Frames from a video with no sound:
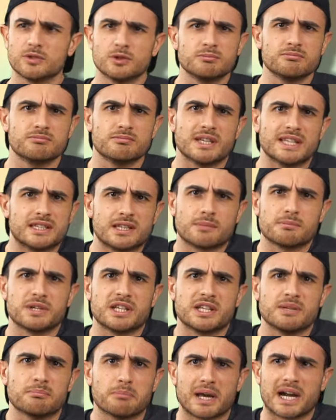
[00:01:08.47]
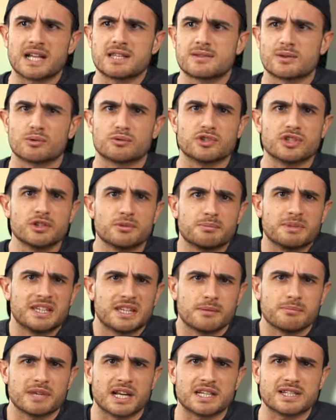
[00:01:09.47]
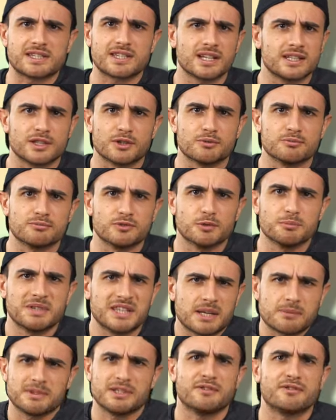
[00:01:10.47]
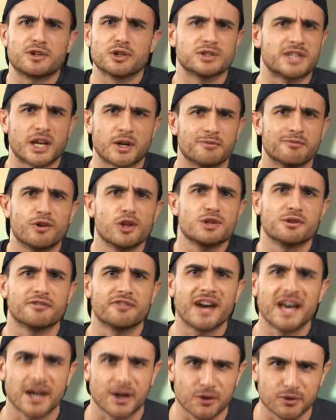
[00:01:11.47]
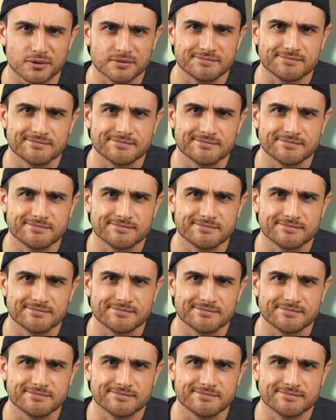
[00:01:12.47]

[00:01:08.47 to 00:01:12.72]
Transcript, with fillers: non mettermi in imbarazzo così, non mettermi alle strette, non, non mettermi in difficoltà, non voglio farlo.